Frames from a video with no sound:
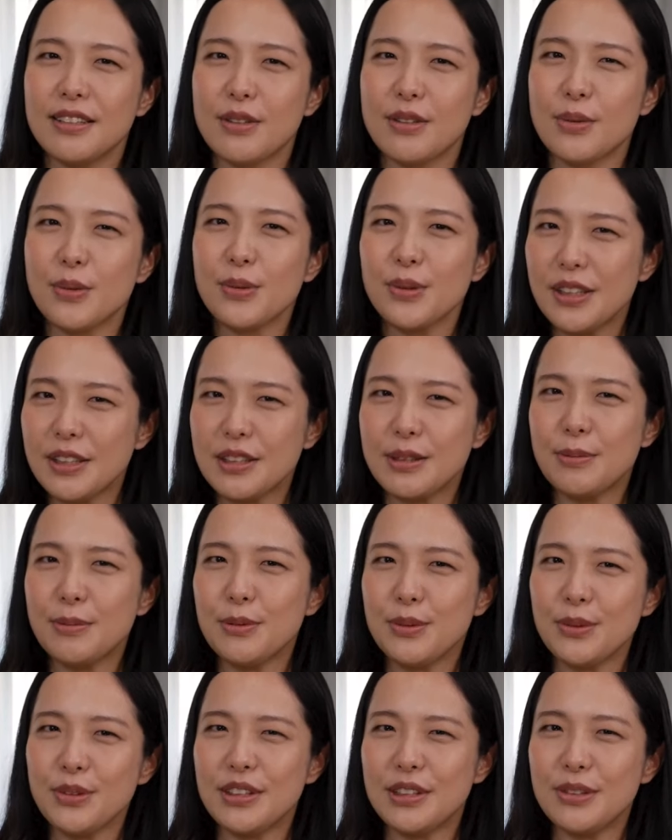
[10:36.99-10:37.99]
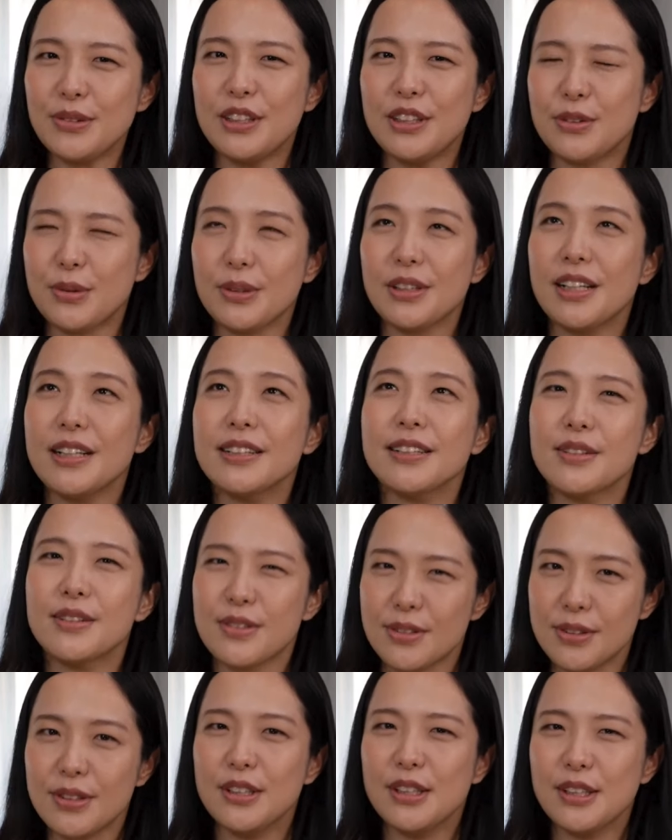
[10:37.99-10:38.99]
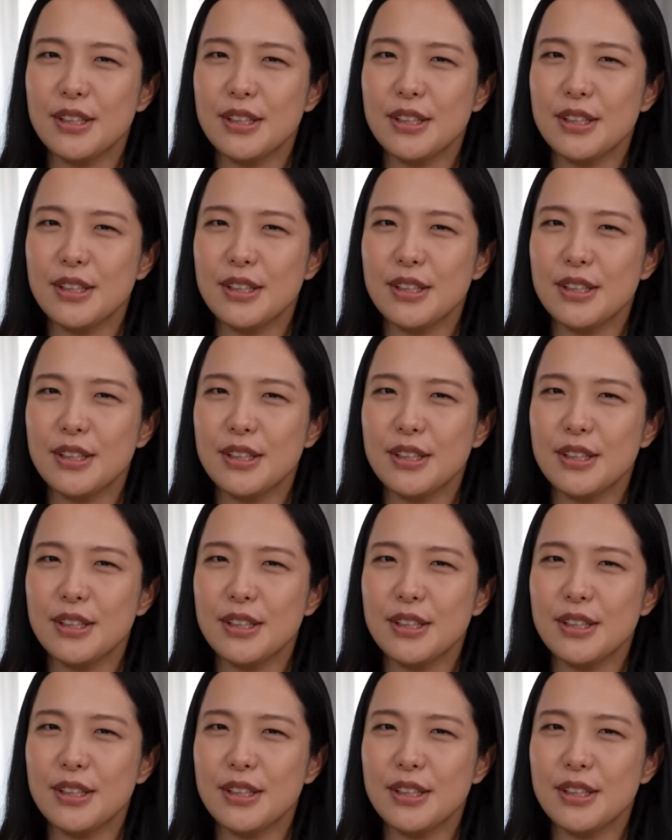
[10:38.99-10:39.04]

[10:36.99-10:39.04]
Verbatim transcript: きてそこで自分を自由に解き放つ